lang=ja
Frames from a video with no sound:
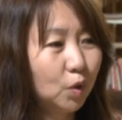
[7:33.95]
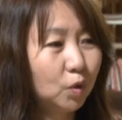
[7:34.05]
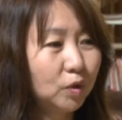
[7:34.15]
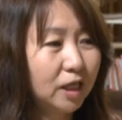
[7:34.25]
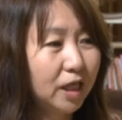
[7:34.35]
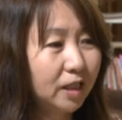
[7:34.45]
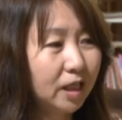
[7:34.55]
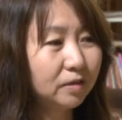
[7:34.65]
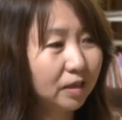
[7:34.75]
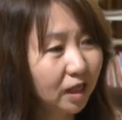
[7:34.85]
要とされ
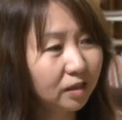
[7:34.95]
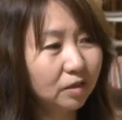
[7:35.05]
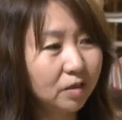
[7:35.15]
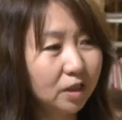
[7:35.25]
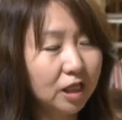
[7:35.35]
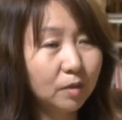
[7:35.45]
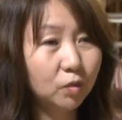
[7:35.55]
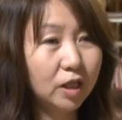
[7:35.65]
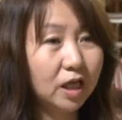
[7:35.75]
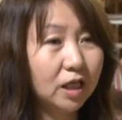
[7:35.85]
てるなっていう実感
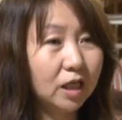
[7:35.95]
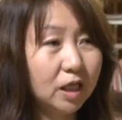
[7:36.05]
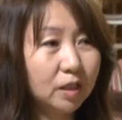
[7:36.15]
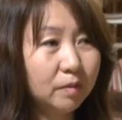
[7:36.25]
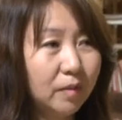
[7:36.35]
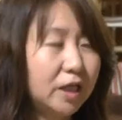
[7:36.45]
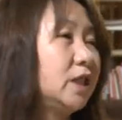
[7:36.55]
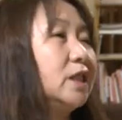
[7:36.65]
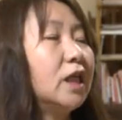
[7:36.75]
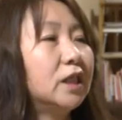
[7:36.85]
もない毎
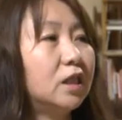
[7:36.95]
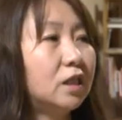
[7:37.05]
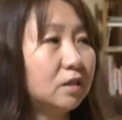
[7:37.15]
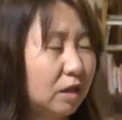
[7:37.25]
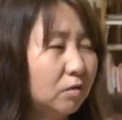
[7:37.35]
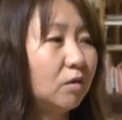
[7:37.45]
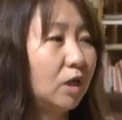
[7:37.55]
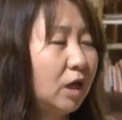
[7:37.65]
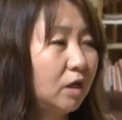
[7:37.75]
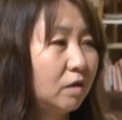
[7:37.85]
日だったんですけど
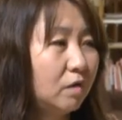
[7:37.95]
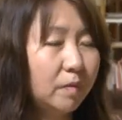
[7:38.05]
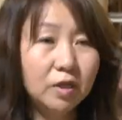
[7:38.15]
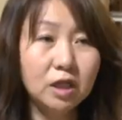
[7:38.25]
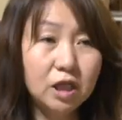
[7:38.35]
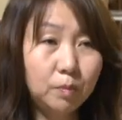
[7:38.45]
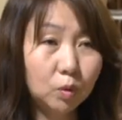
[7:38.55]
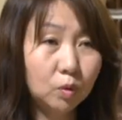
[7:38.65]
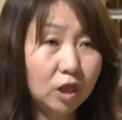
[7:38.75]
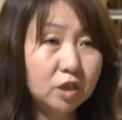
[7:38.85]

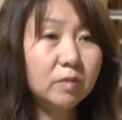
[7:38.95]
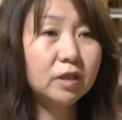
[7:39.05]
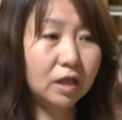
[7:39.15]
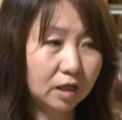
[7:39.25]
ファミリーサポートを始めた